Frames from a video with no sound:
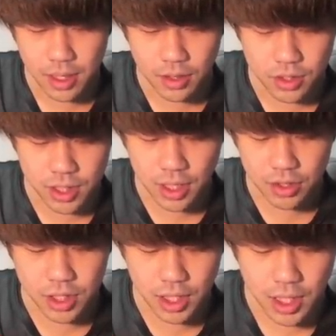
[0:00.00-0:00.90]
楽しい
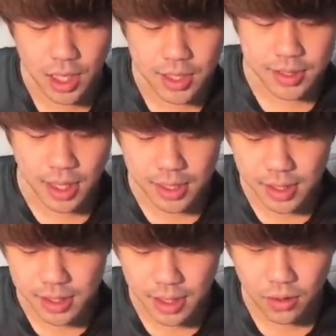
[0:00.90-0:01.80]
楽しい。さあ
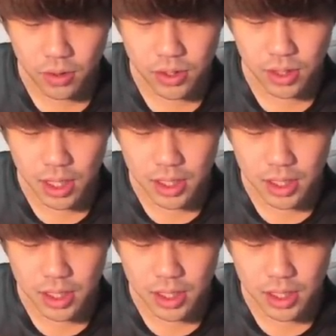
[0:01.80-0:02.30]
さあさあ、ゴースト出